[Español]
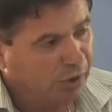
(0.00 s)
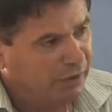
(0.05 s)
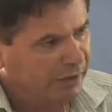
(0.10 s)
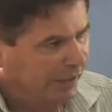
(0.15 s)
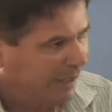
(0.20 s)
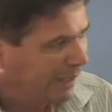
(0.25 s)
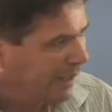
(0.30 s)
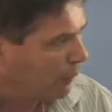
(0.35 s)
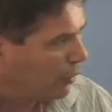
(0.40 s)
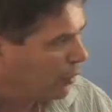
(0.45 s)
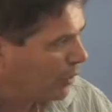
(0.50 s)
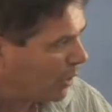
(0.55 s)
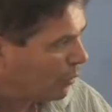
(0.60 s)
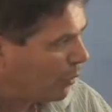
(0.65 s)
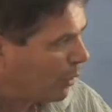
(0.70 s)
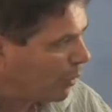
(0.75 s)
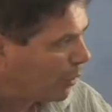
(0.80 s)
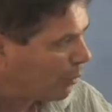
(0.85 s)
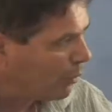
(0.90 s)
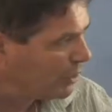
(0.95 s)
Teníamos unas
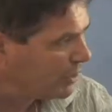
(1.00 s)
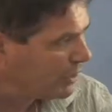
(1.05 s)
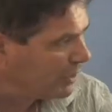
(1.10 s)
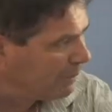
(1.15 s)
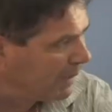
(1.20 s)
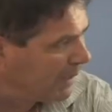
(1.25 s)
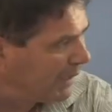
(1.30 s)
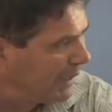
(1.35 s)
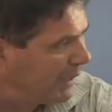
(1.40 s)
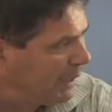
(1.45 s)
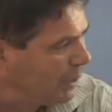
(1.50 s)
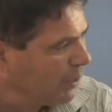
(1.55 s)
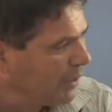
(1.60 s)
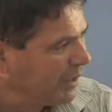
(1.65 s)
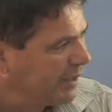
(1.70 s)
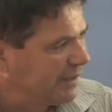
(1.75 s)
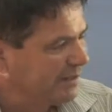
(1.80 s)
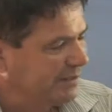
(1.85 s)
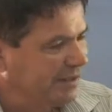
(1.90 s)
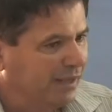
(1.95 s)
guaguas municipales, lo
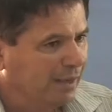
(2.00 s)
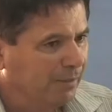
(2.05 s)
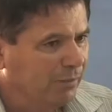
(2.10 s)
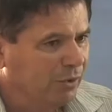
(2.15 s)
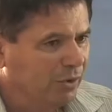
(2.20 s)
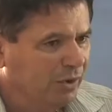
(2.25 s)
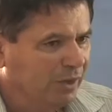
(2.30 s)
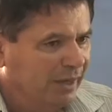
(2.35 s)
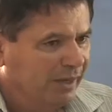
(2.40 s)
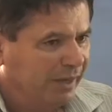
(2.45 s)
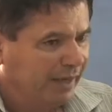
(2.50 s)
que decíamos,